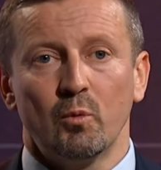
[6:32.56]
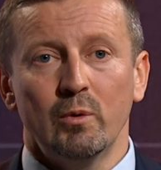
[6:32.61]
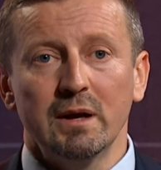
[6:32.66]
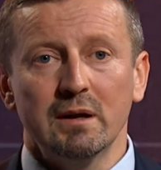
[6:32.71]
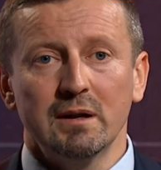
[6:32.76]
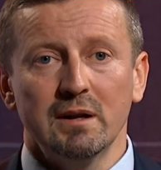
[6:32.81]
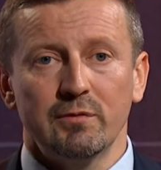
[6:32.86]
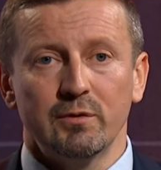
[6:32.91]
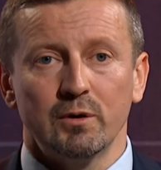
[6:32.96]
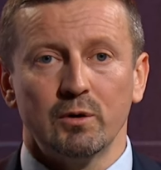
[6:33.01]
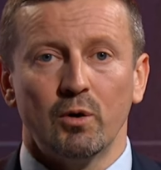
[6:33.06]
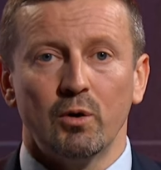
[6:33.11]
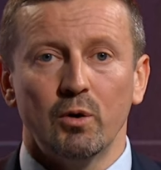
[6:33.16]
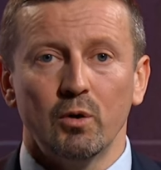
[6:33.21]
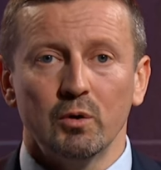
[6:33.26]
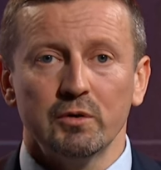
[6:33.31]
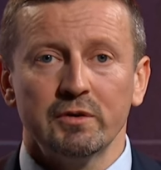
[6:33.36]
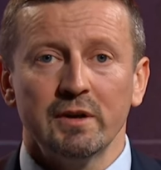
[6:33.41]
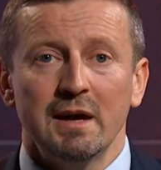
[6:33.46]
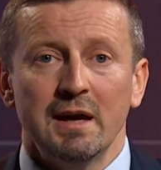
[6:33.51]
Wycliffe und
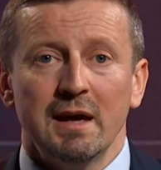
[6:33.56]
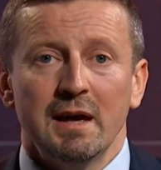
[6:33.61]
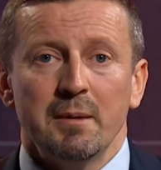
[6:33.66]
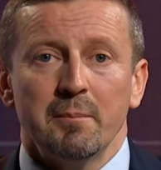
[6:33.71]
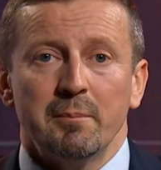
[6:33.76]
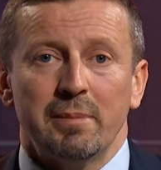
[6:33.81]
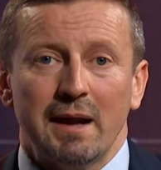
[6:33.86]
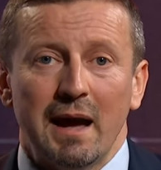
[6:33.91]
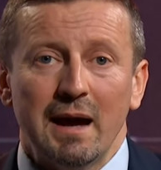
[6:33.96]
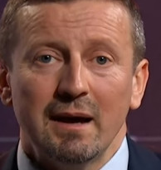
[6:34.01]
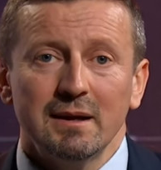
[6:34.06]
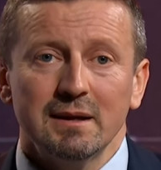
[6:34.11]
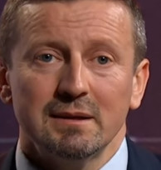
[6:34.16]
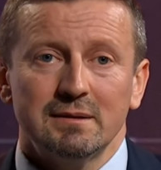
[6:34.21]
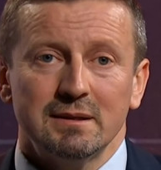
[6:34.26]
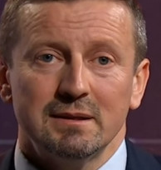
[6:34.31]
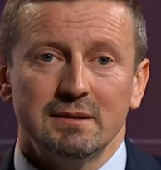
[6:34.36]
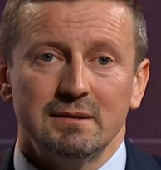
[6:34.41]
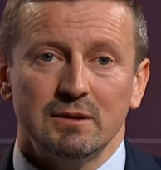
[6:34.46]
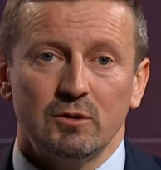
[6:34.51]
Hus
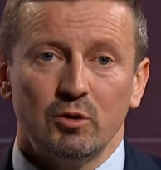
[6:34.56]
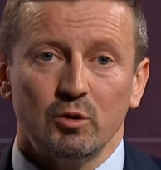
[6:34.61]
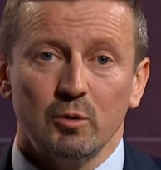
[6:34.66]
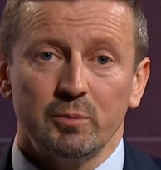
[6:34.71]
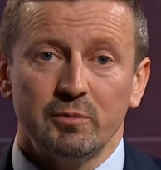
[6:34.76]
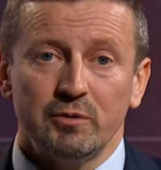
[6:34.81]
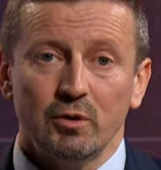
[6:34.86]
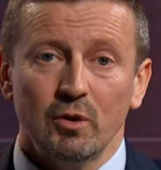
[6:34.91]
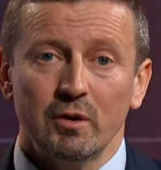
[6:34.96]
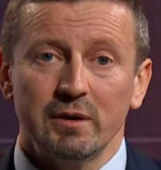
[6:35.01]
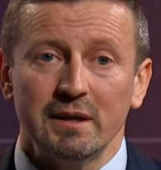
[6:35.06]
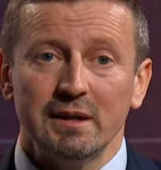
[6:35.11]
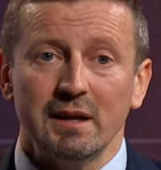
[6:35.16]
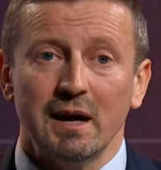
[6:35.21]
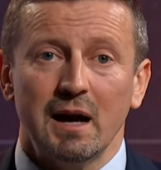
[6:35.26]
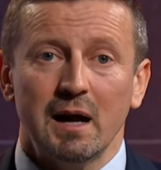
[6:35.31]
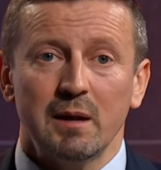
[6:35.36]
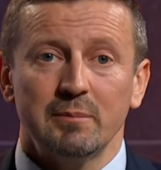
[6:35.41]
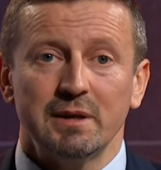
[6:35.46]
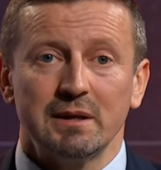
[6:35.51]
prangerten die Korruption
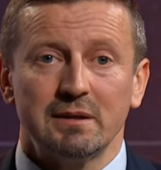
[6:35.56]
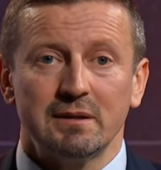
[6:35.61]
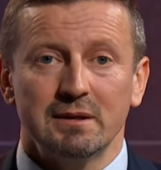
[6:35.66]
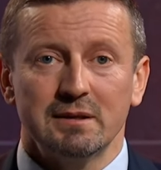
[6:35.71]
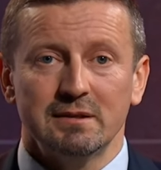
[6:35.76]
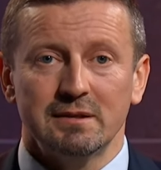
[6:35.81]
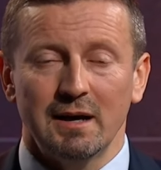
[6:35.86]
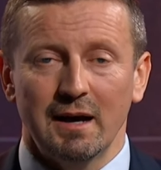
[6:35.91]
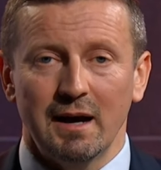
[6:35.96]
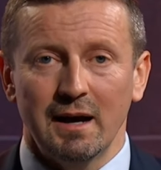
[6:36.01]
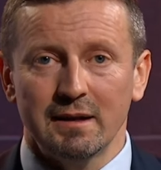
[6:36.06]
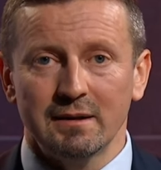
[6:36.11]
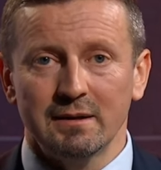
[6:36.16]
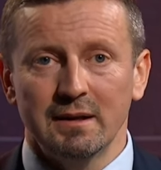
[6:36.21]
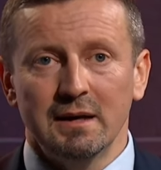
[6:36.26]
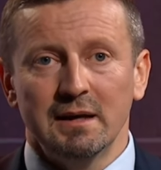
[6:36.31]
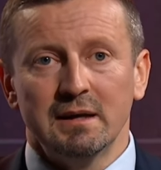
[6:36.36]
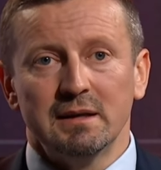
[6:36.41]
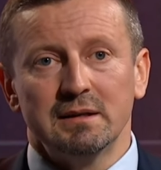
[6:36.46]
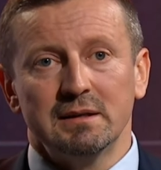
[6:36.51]
innerhalb der Kirche an,
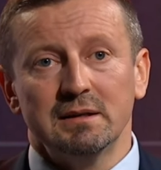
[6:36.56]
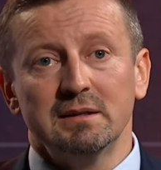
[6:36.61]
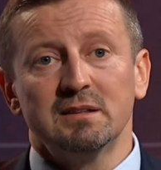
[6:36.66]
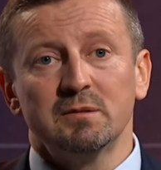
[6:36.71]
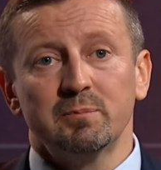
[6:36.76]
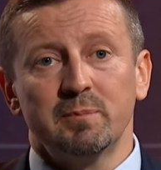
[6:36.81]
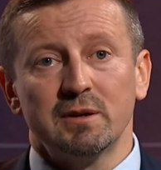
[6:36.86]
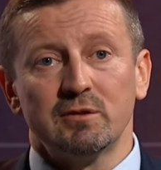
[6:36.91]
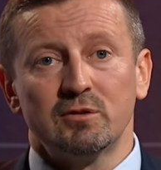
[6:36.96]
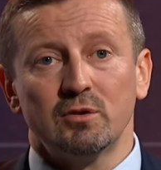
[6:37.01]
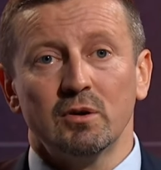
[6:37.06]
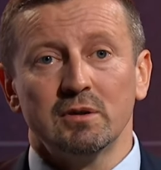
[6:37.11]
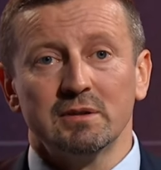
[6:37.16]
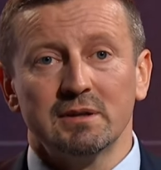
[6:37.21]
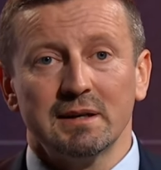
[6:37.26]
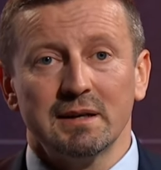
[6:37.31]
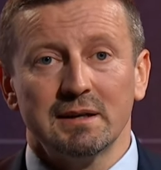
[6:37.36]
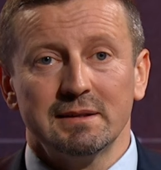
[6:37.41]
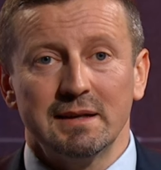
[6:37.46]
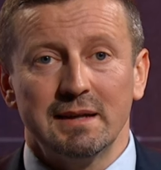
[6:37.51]

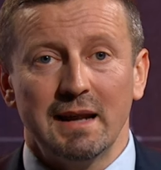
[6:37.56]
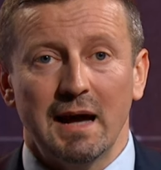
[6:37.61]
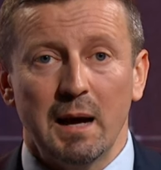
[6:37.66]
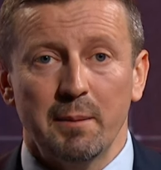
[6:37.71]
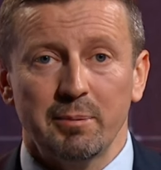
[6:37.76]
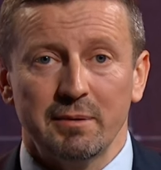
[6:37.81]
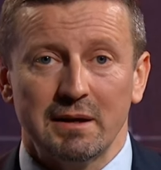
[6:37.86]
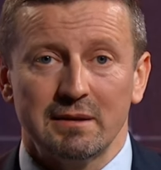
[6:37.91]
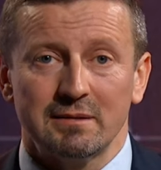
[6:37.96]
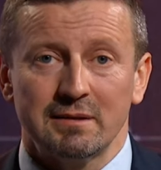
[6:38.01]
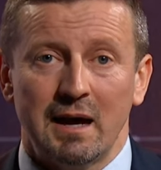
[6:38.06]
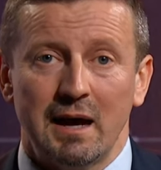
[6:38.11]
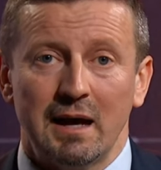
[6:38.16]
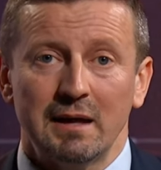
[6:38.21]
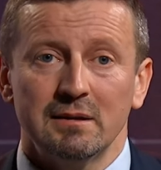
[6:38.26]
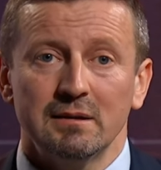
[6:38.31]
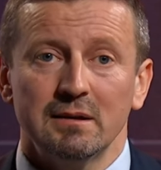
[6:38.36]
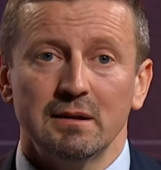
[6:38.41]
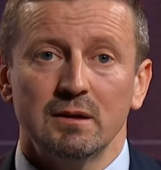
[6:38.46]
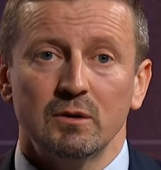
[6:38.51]
insbesondere den
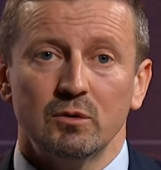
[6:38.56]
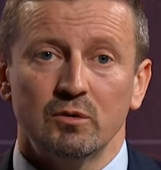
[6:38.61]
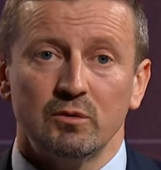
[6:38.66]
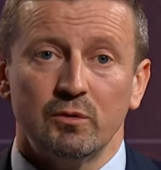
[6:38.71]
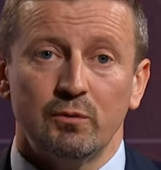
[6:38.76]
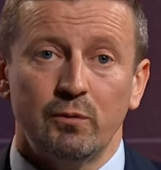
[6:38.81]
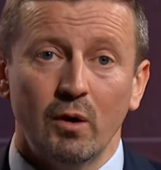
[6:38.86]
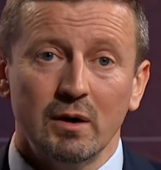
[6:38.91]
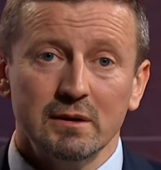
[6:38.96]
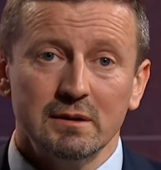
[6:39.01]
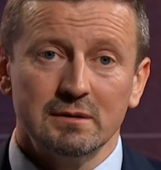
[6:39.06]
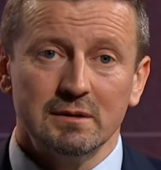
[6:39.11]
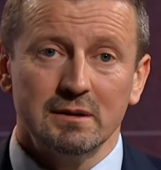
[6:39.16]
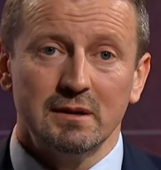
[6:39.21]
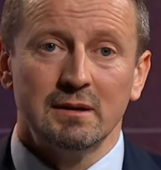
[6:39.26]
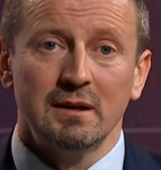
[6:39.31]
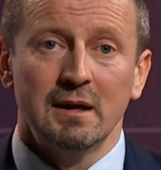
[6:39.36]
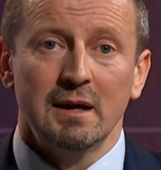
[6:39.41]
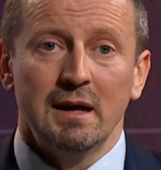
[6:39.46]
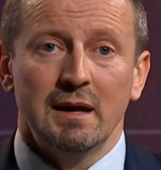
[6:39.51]
Ablasshandel und
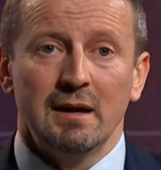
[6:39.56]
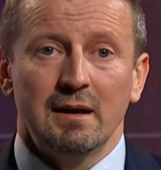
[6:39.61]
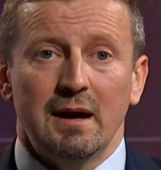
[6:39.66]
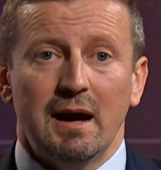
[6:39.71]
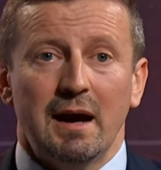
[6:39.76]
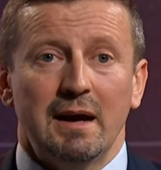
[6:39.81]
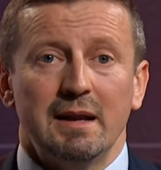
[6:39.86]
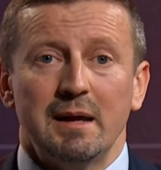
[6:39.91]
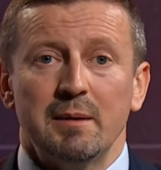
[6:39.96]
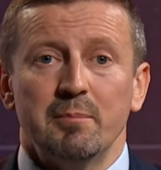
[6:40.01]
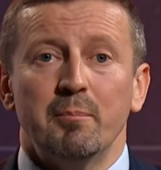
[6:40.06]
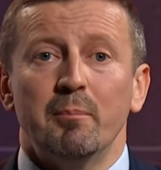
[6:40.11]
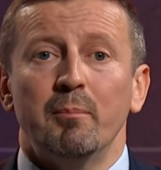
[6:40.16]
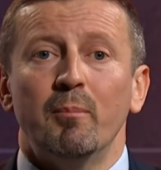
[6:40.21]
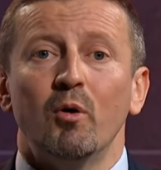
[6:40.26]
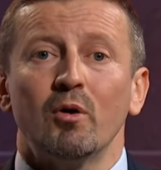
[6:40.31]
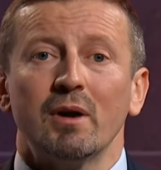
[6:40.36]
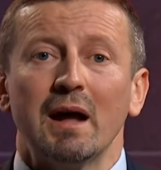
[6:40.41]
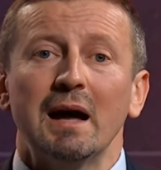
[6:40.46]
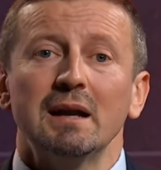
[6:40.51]
forderten eine
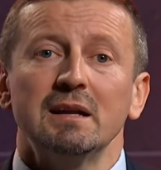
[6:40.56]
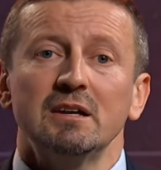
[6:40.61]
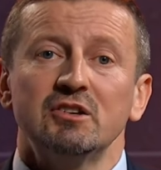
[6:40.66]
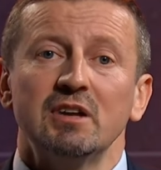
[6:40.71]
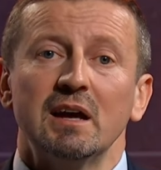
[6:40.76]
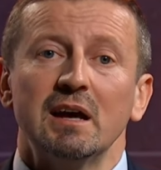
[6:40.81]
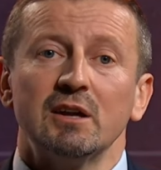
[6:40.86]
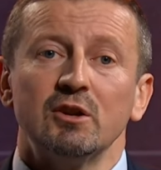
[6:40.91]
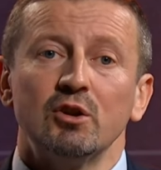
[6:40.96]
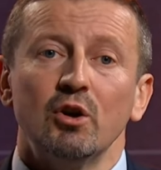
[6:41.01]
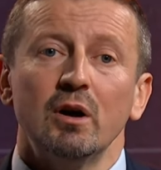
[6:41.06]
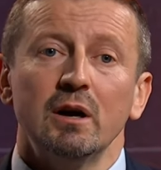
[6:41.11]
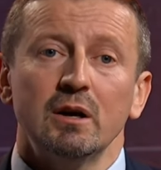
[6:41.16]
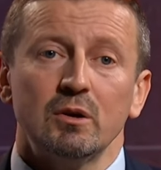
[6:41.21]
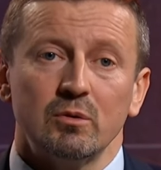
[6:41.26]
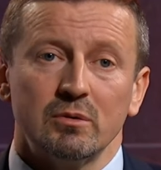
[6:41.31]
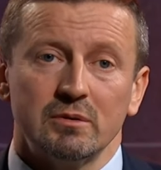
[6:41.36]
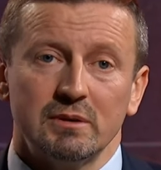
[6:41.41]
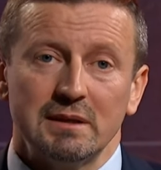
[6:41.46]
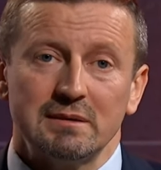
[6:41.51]
moralische
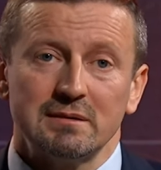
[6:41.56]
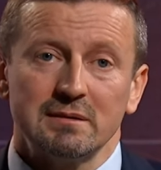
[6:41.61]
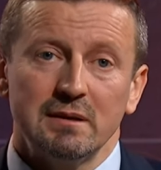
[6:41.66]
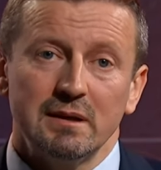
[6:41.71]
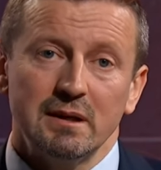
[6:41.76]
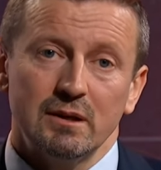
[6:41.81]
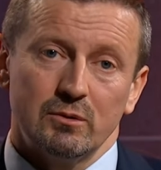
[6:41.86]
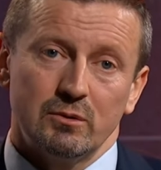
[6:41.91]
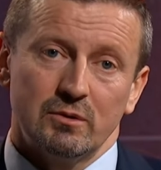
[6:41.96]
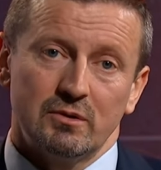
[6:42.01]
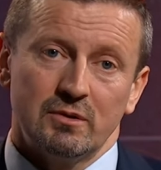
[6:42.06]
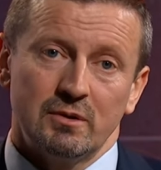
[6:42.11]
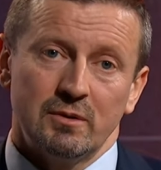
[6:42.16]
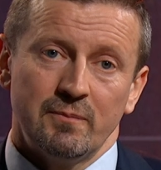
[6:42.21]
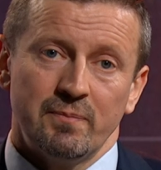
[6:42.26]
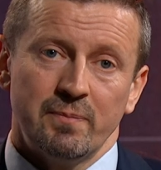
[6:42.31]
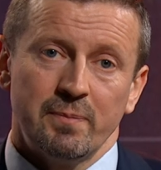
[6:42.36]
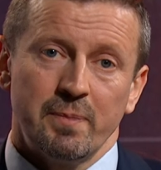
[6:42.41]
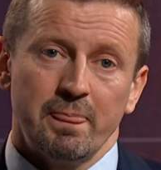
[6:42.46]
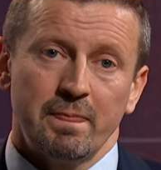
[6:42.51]
Erneuerung des Klerus.